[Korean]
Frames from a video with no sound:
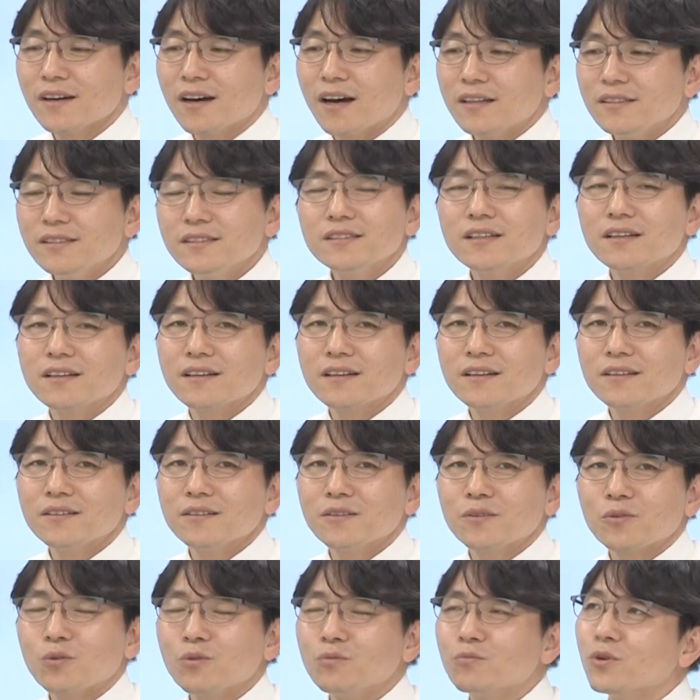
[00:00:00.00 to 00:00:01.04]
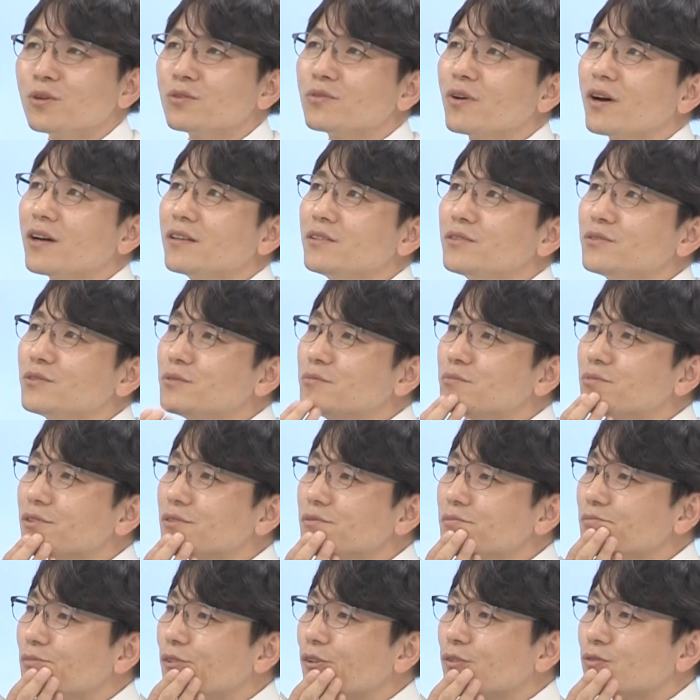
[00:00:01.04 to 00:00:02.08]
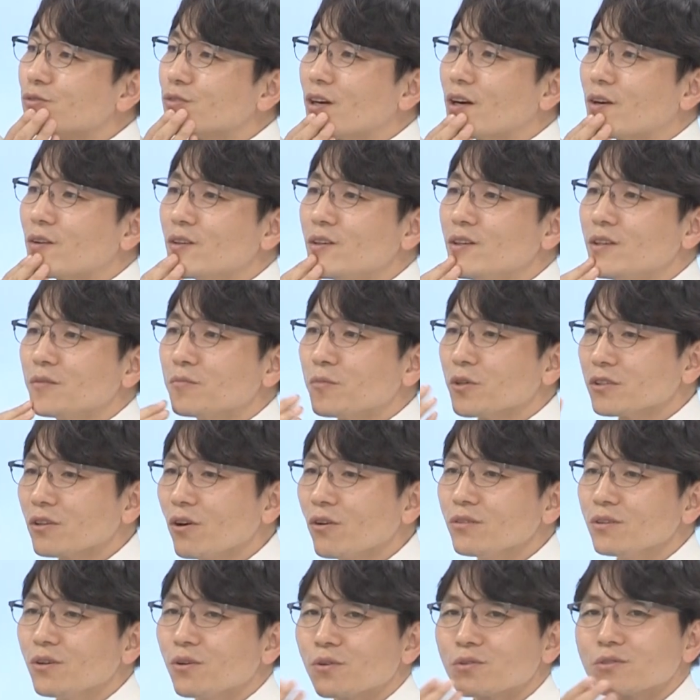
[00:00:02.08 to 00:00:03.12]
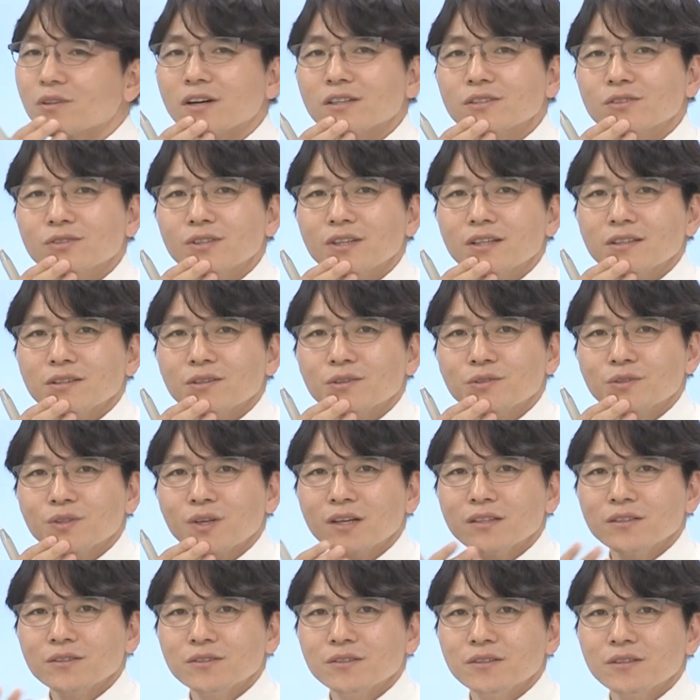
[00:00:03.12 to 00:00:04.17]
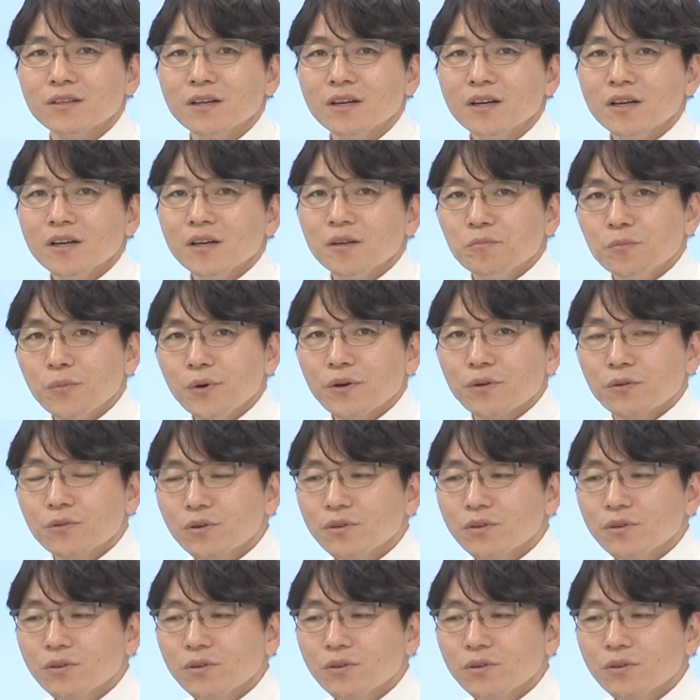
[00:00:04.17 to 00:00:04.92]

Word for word: 아니잖아요. 공무원도 아니고 무슨 뭐 국가 권력 뭐 선거로 당선된 것도 아니고 뭐요.